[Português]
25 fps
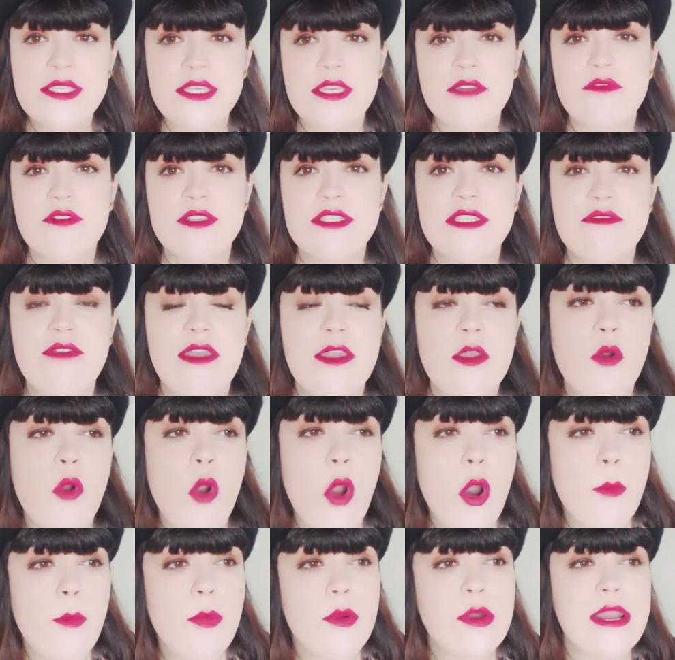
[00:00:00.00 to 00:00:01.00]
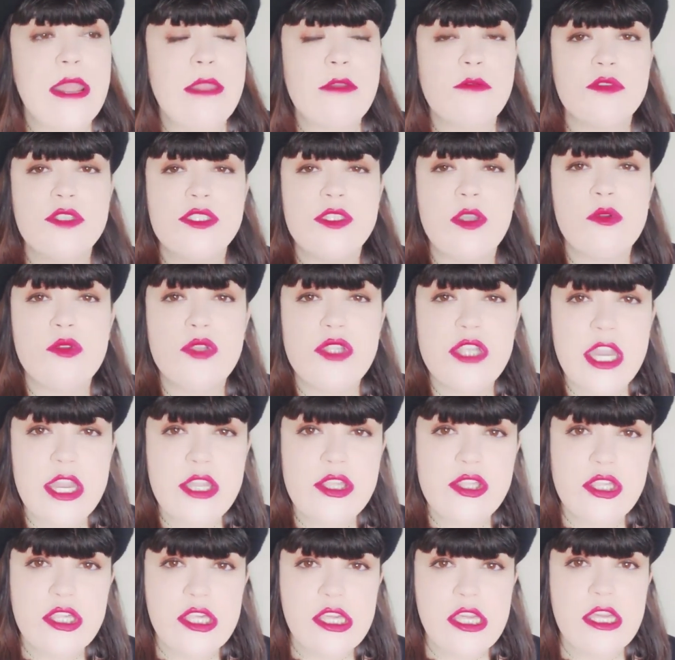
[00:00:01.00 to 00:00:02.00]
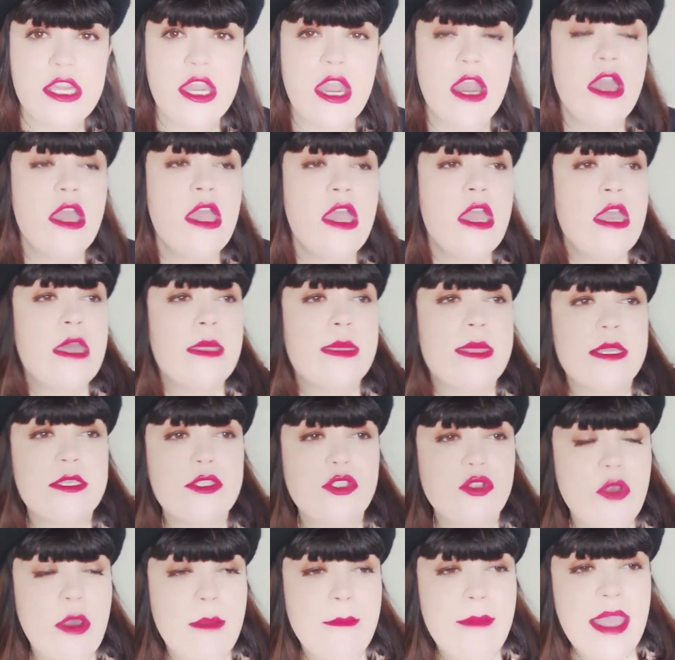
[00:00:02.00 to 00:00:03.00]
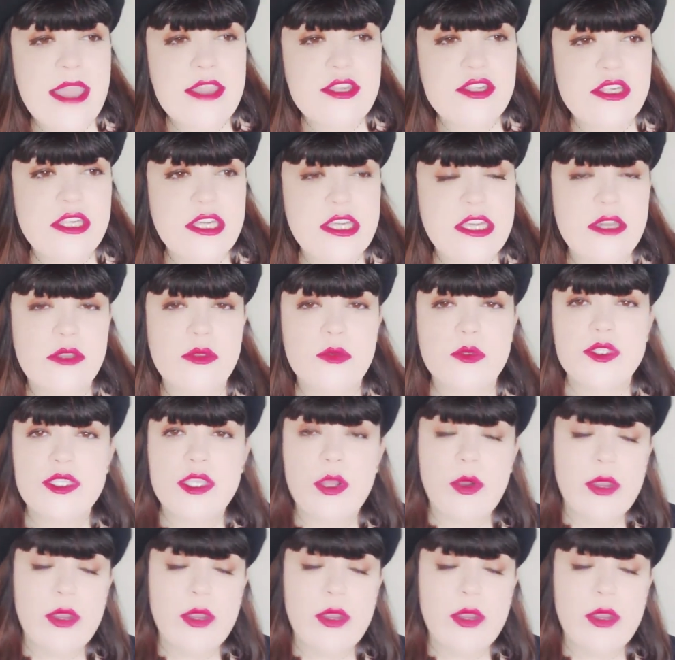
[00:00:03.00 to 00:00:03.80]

que você vai incorporar no seu dia a dia, na sua magia, no seu